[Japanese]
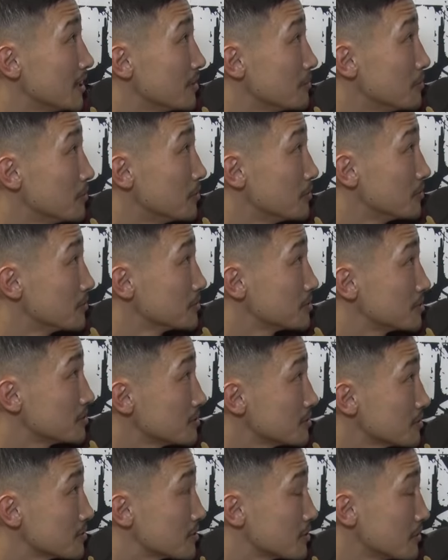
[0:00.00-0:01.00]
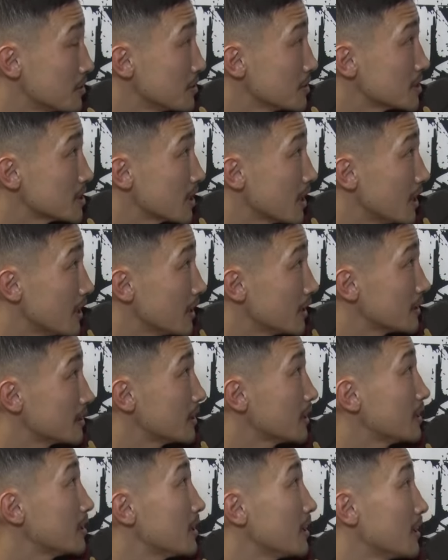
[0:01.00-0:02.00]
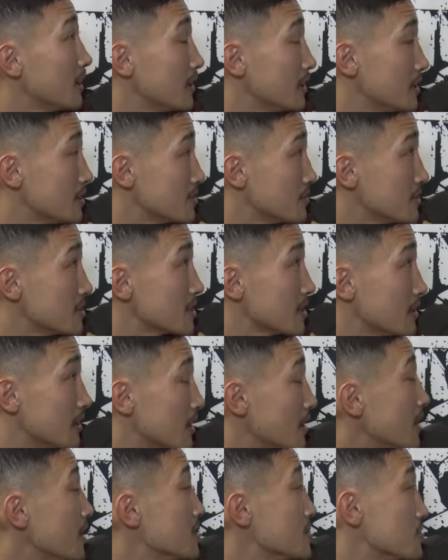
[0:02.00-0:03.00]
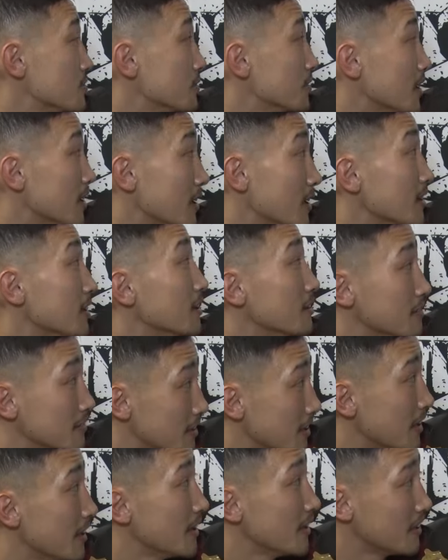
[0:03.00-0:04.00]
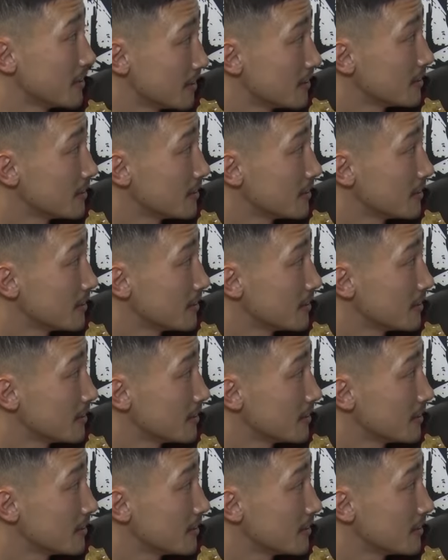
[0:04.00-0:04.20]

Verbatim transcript: もうずっとそれしかやってきてないんでそれしか出ない状態になってるんで